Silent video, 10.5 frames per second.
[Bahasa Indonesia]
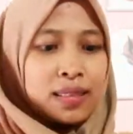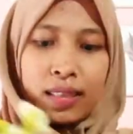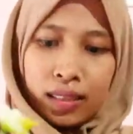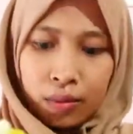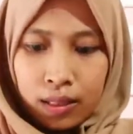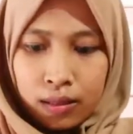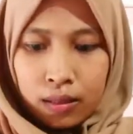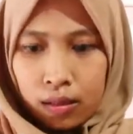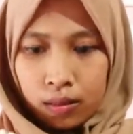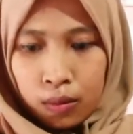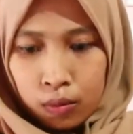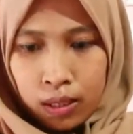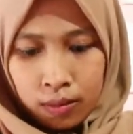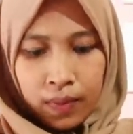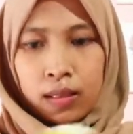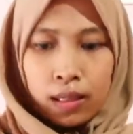ayo mana nah, ini
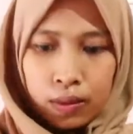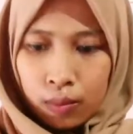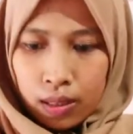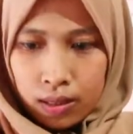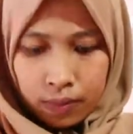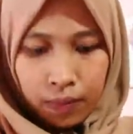masih di